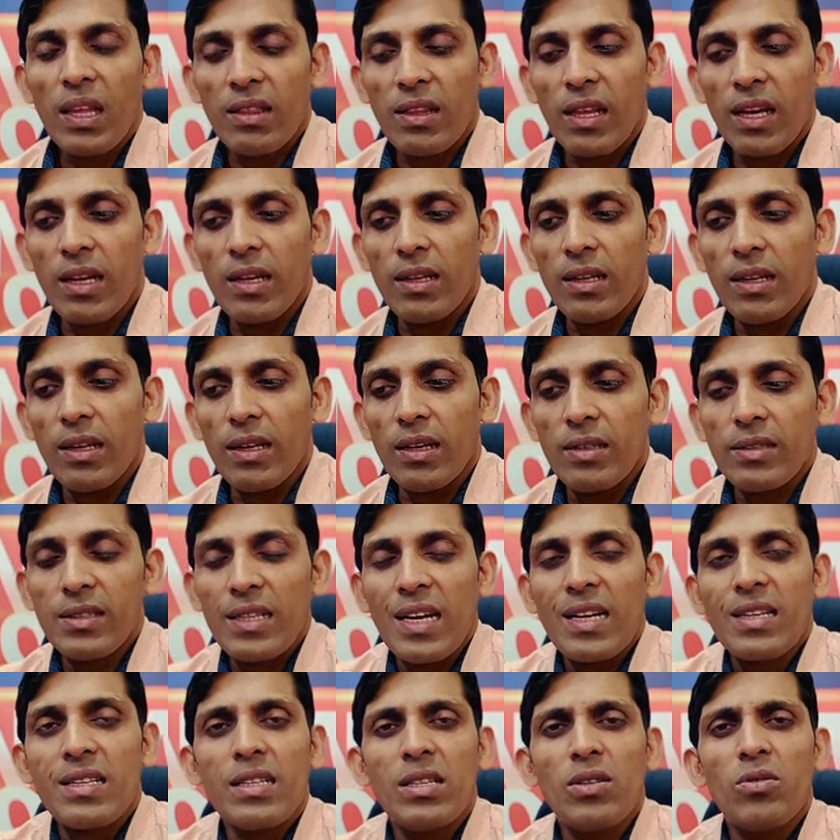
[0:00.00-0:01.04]
দেখেন
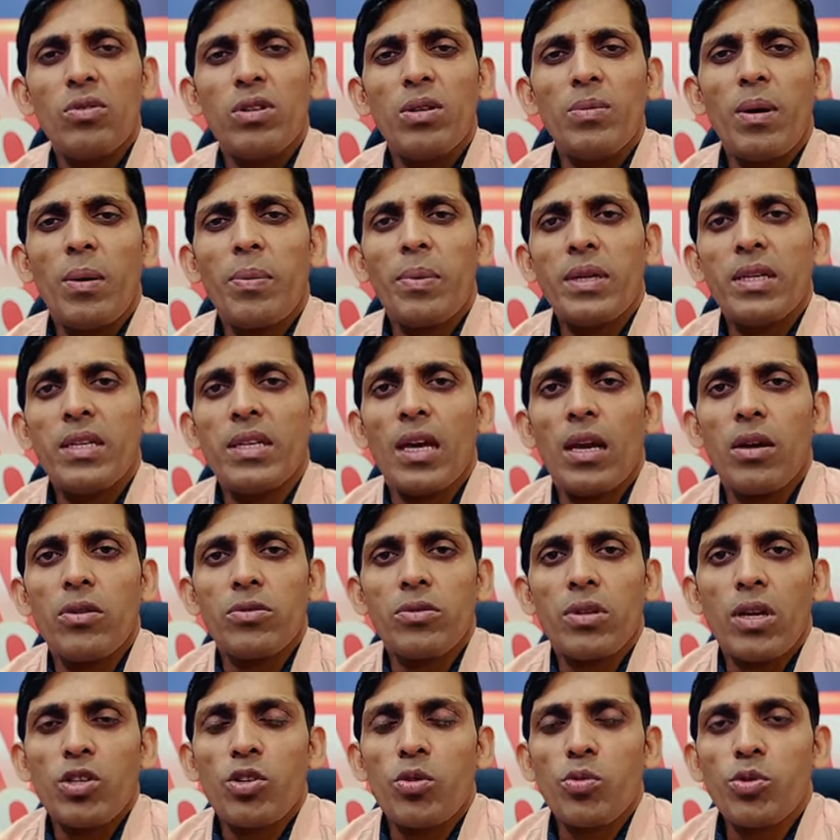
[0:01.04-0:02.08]
চাকরিগুলি ব্যাপার নিয়ে
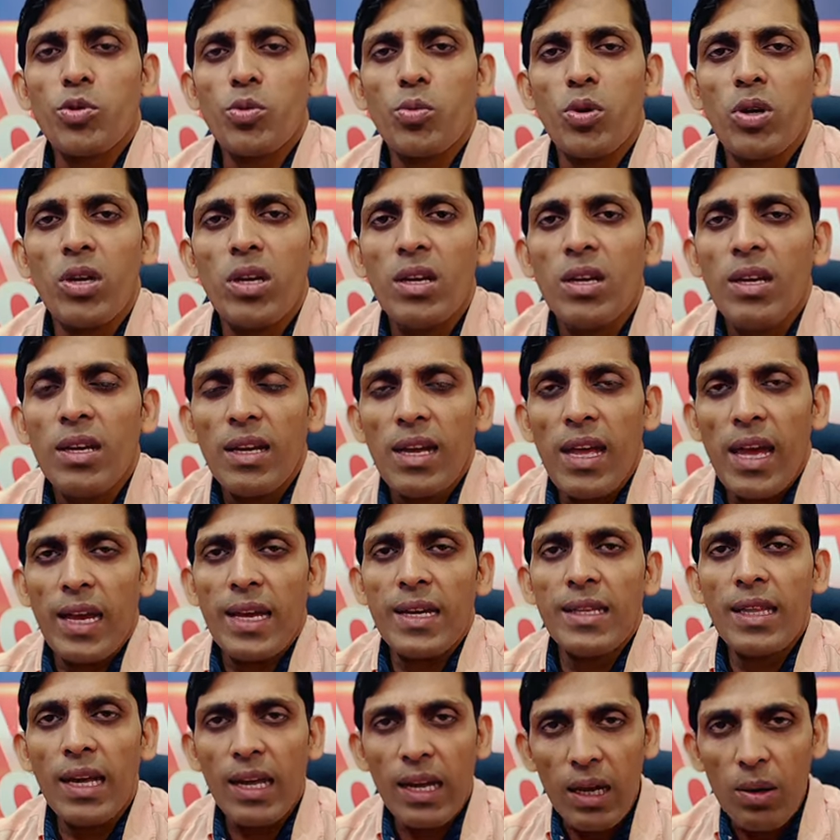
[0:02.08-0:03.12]
আলোচনা সবসময়
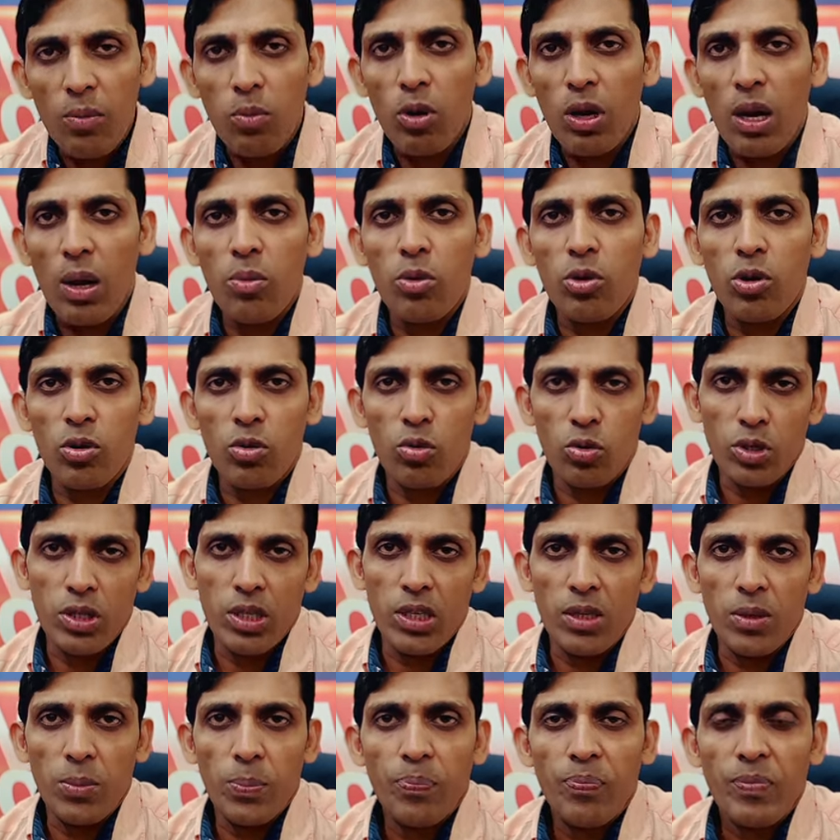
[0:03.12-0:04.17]
একই ধারায় বলা বড়
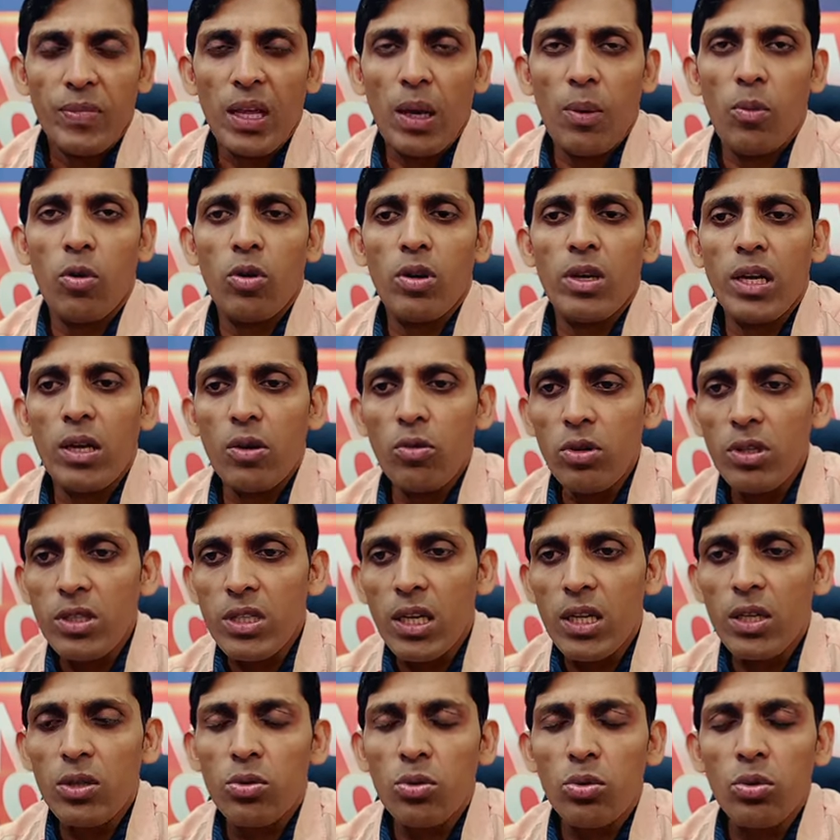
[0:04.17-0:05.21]
কঠিন এবং এগুলি
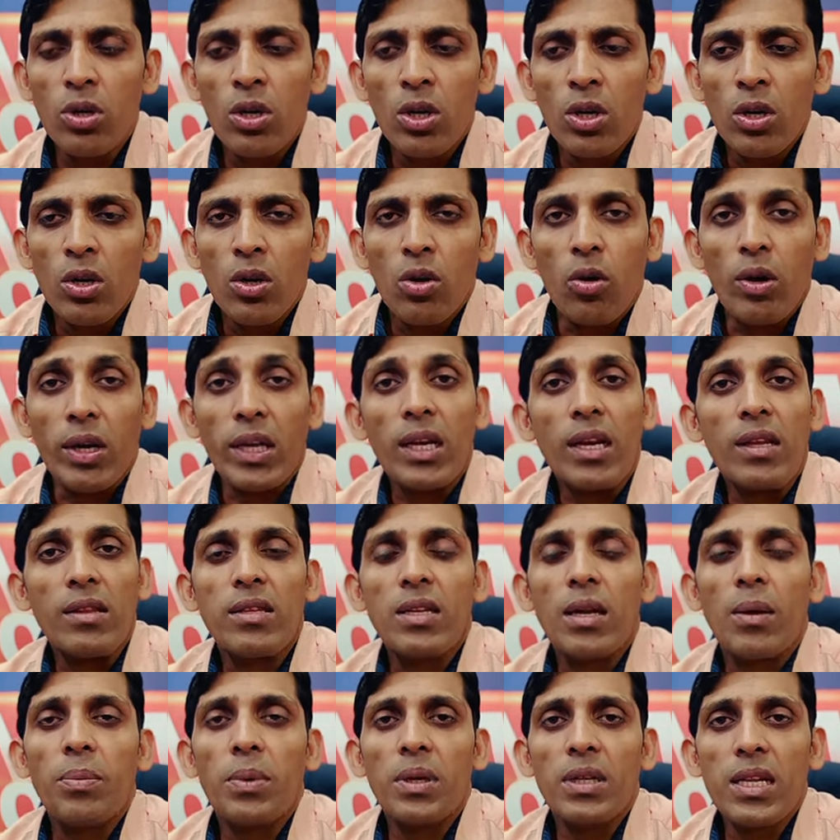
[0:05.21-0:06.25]
যেহেতু অনেক
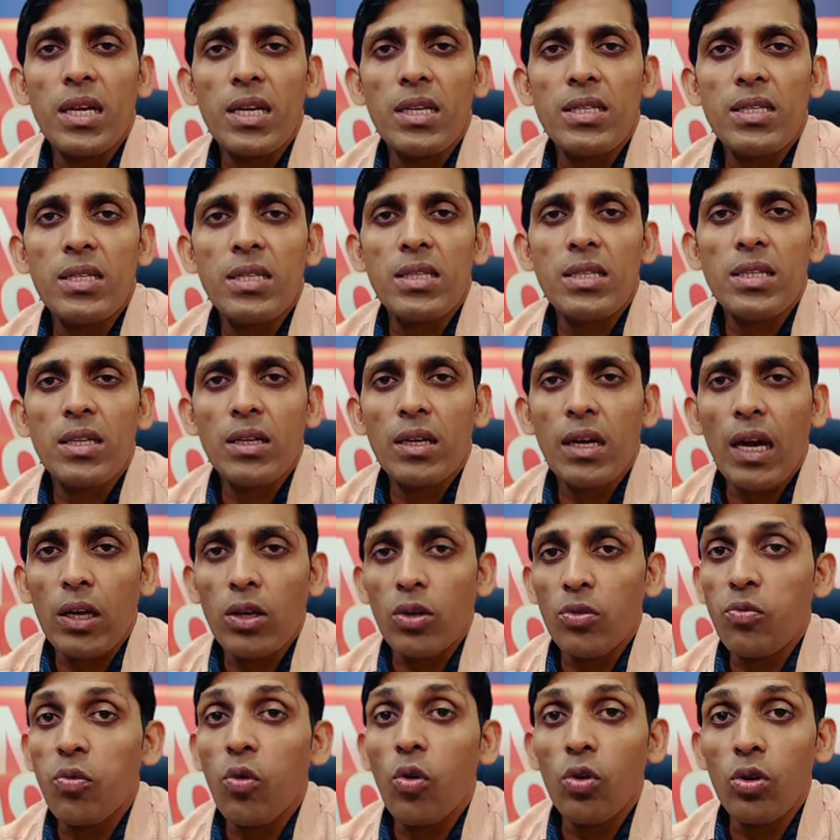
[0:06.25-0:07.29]
ক্ষেত্রে আপনারা দেখছি যে
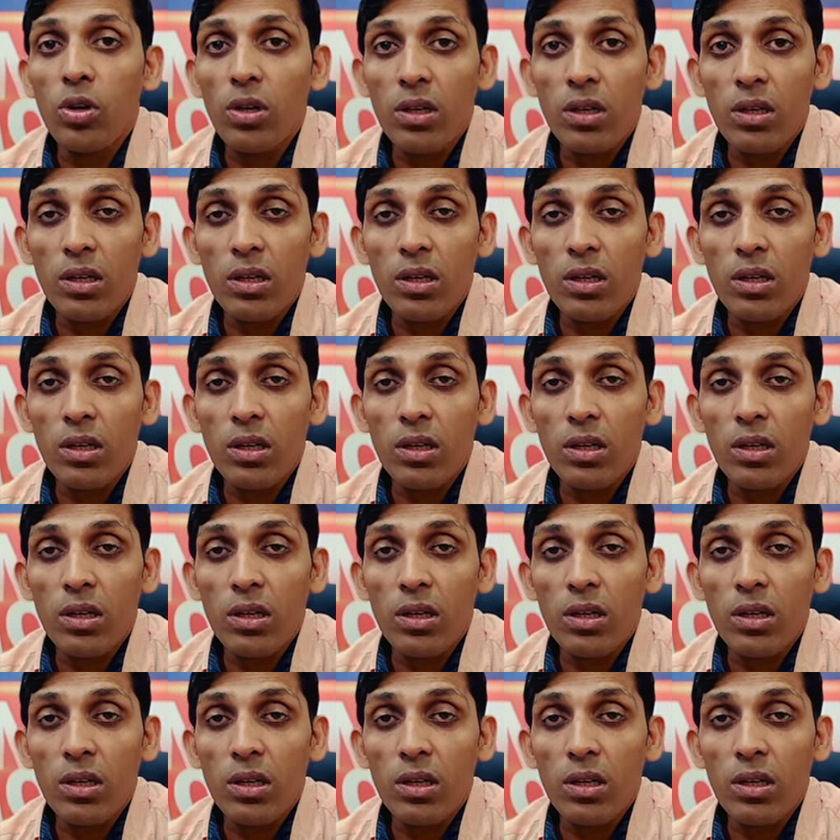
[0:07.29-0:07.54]
কারোর ফোন